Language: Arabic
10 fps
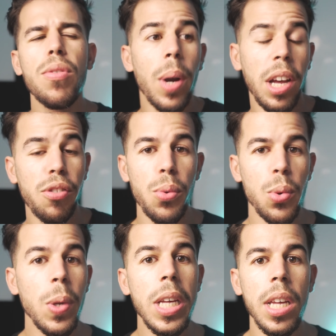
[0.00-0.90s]
بسرعة
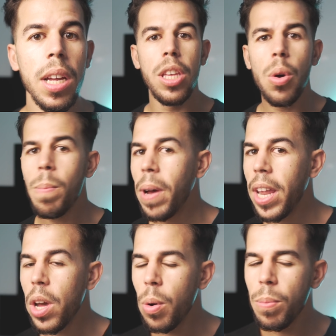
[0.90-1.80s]
جنونية يوم
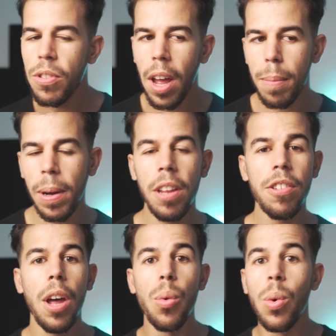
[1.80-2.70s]
بعد يوم شهر بعد
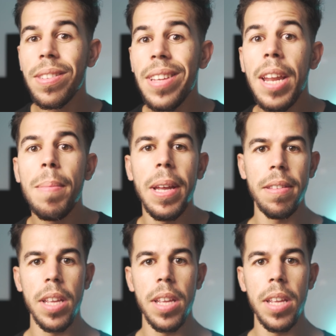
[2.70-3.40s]
شهر وسنة بعد